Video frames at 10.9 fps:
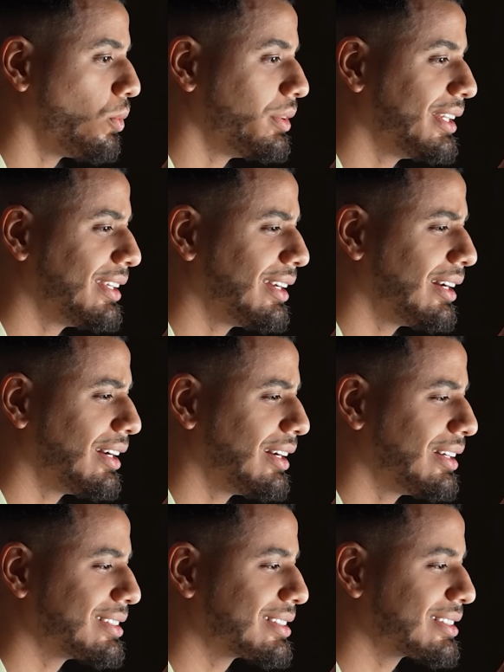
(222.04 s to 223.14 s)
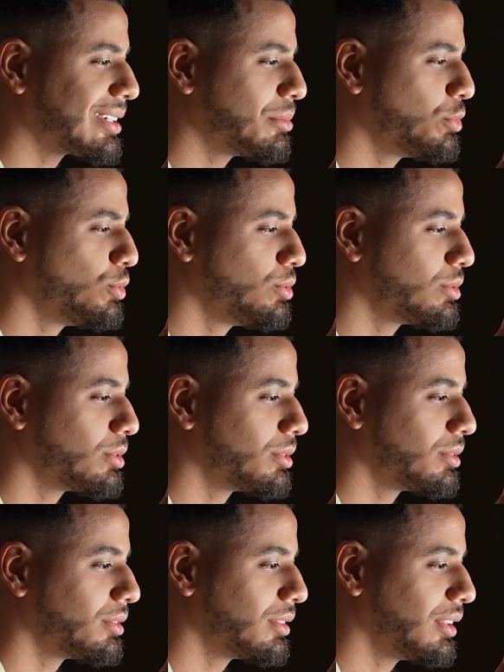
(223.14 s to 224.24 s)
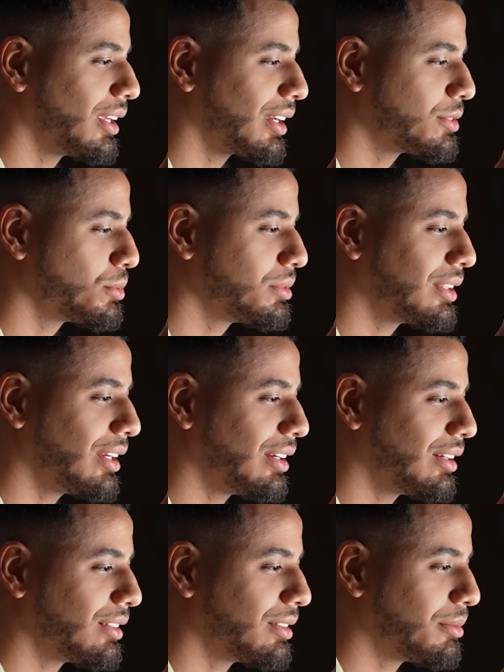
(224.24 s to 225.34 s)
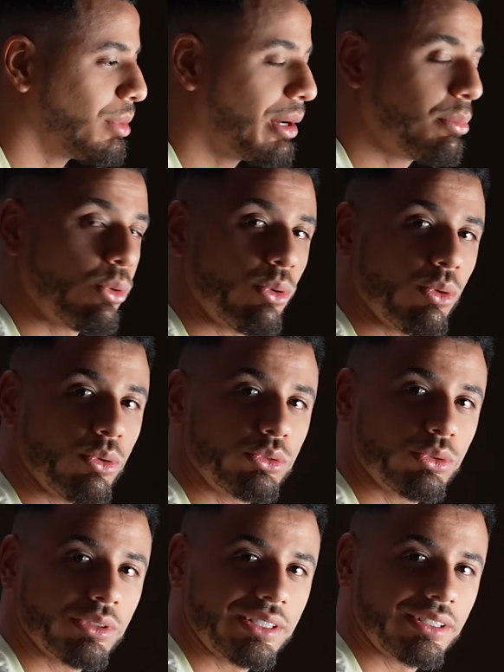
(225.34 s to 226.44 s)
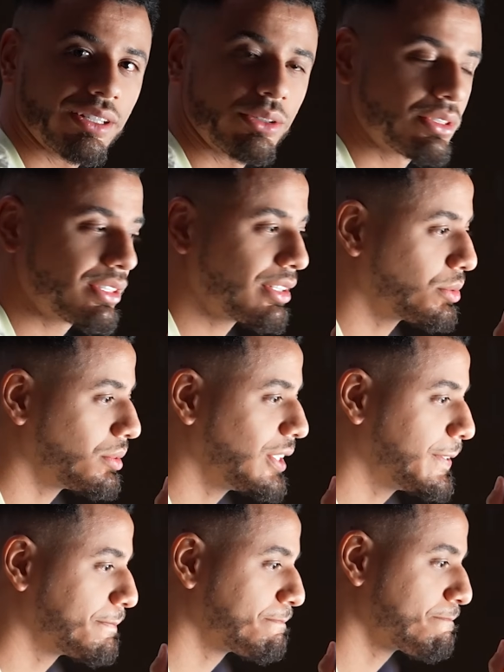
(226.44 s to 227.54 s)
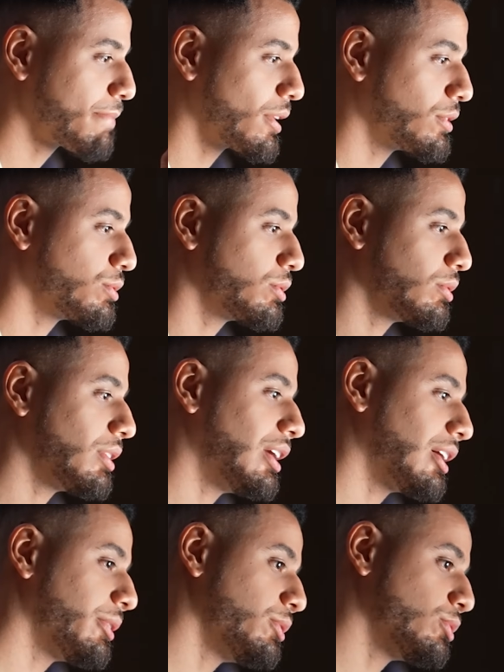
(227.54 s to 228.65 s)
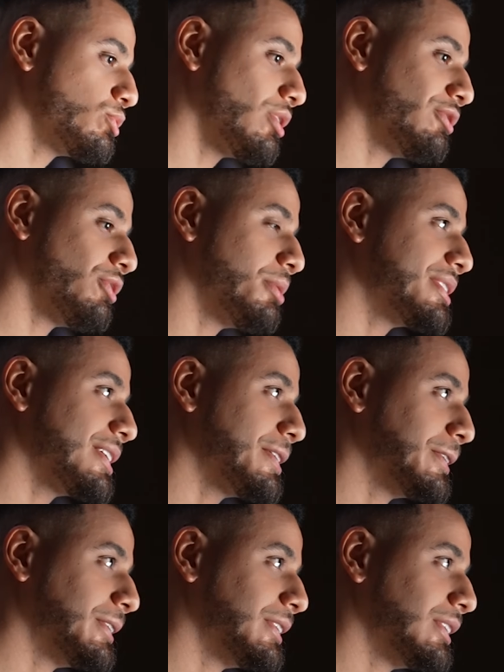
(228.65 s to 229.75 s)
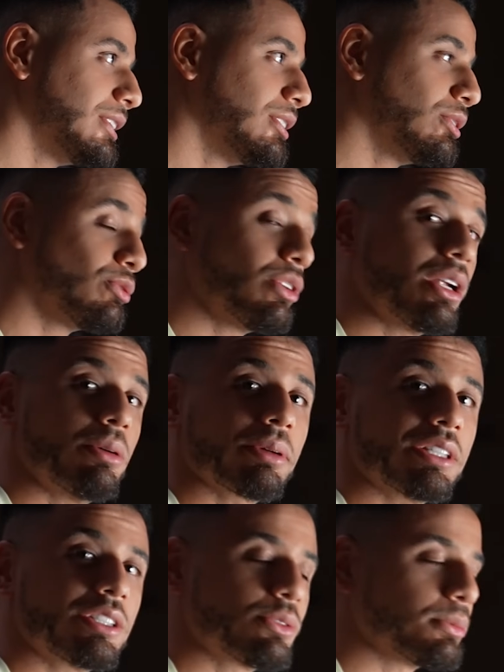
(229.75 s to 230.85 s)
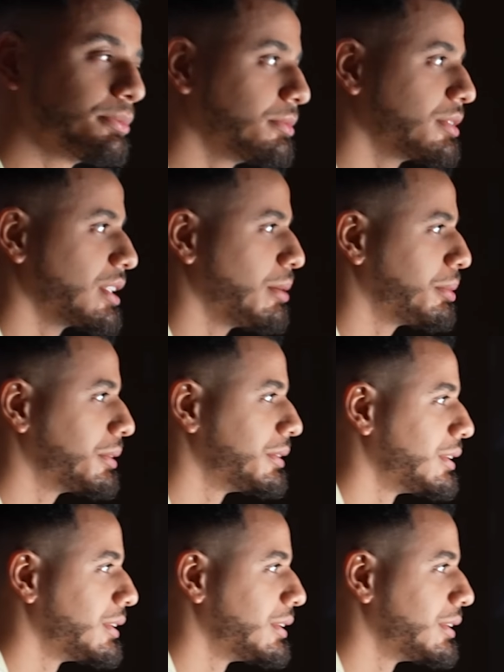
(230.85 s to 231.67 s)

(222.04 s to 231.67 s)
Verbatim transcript: On est à 5 minutes des résultats par rapport au taux d'intérêt aux États-Unis. Ensuite, on a la réunion du FOMC. Voilà les prédictions. Simple.